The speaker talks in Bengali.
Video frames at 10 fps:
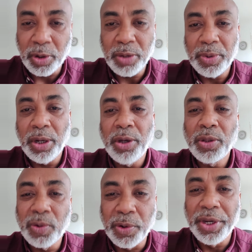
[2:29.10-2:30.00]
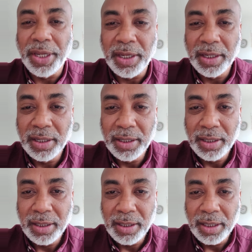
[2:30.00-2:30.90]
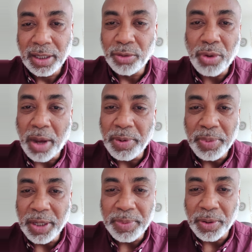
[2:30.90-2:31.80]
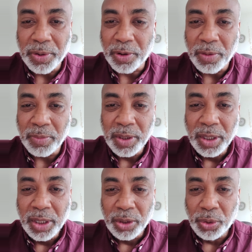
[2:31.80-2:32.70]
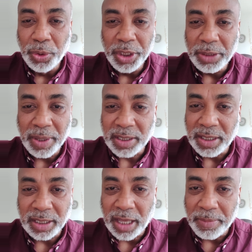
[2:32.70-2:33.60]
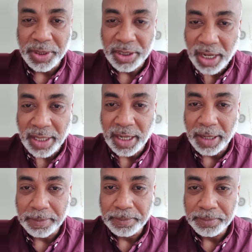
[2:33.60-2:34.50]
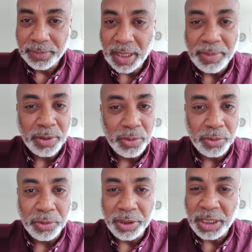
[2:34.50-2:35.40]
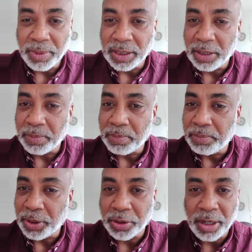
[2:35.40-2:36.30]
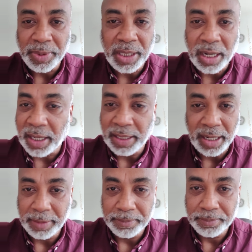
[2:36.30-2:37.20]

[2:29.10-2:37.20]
মনে মনে হয়তো করি কিন্তু আমি বিএনপির ওই রকম দুর্নীতিবাজ নেতা আমি চাই না আমি কোনো দুর্নীতিবাজের পিছনে আমি দাঁড়াই না